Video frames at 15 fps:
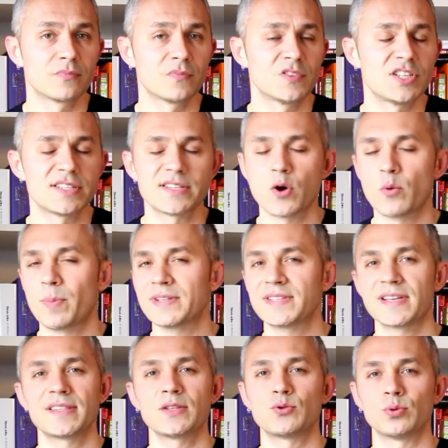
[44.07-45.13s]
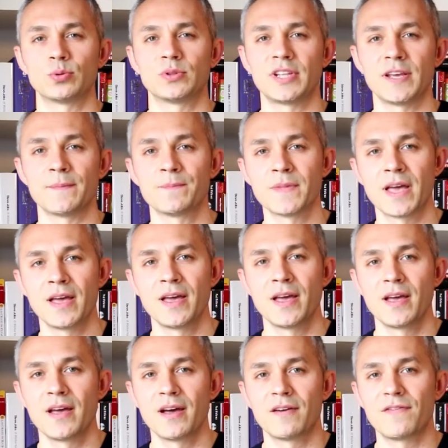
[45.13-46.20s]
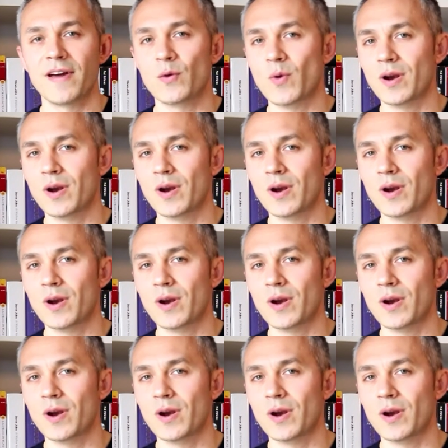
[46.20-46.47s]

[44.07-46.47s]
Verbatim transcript: Ci siamo passati tutti. Fai